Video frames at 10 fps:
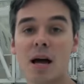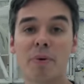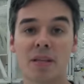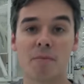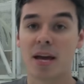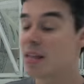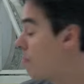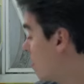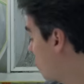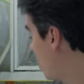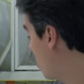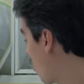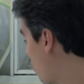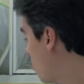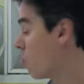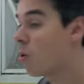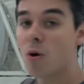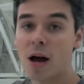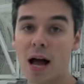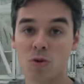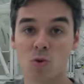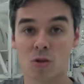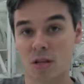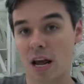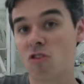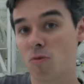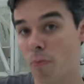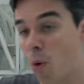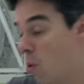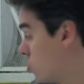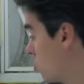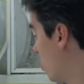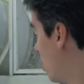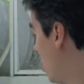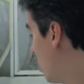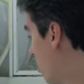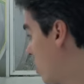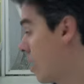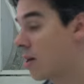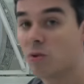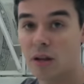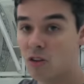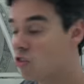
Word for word: etapa também dá para ver que já foram colocados os trens de pouso, então tem aqui o trem